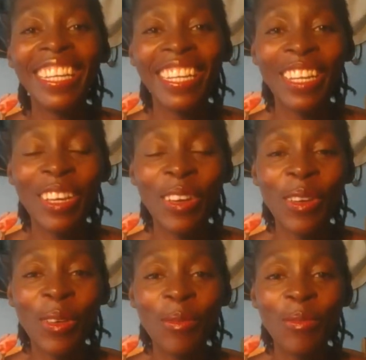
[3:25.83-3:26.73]

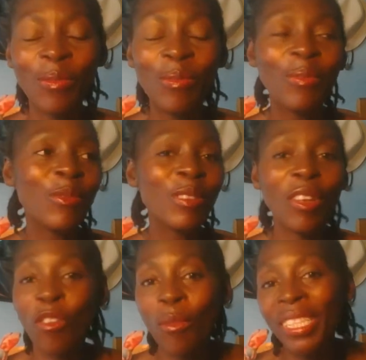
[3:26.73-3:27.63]
eh,
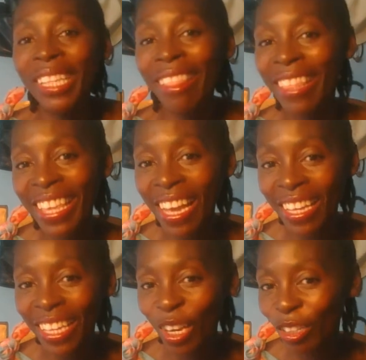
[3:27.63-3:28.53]
de forma sencilla
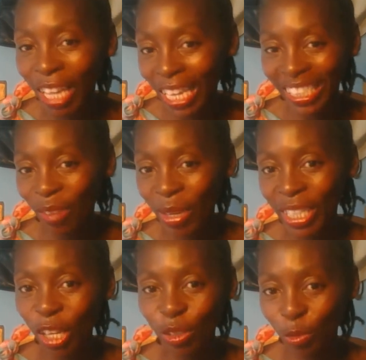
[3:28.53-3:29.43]
y que no tengáis que
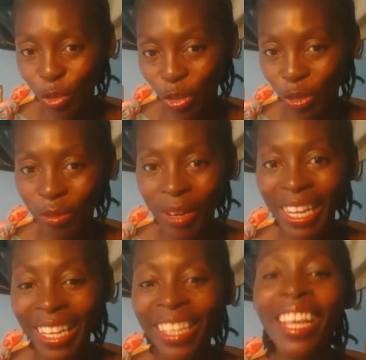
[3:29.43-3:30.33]
mataros mucho,
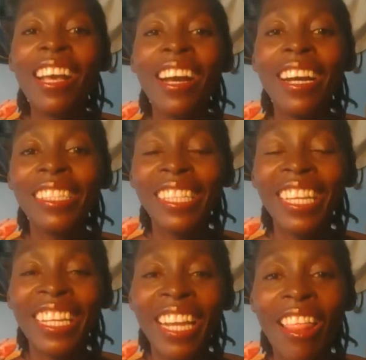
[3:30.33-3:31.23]
¿vale? Así
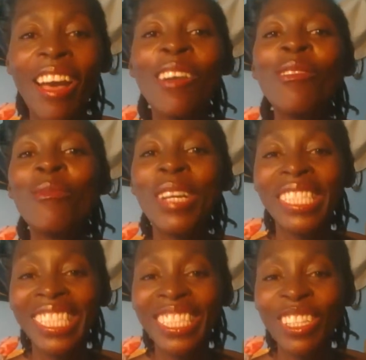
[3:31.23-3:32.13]
que nada, un
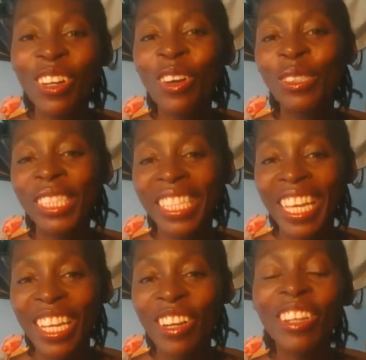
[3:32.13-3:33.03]
besito, os
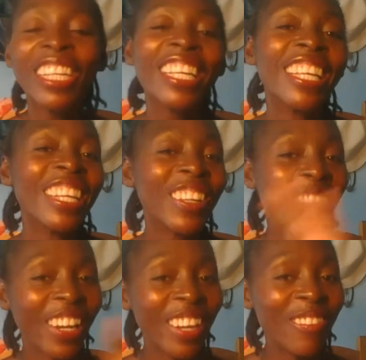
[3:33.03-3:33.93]
quiero,
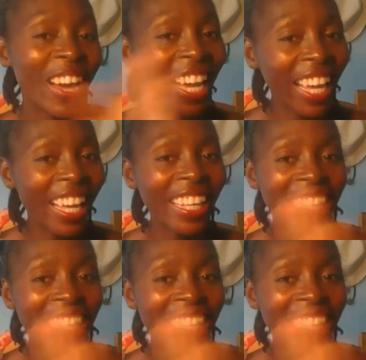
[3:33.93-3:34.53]
curly mangue.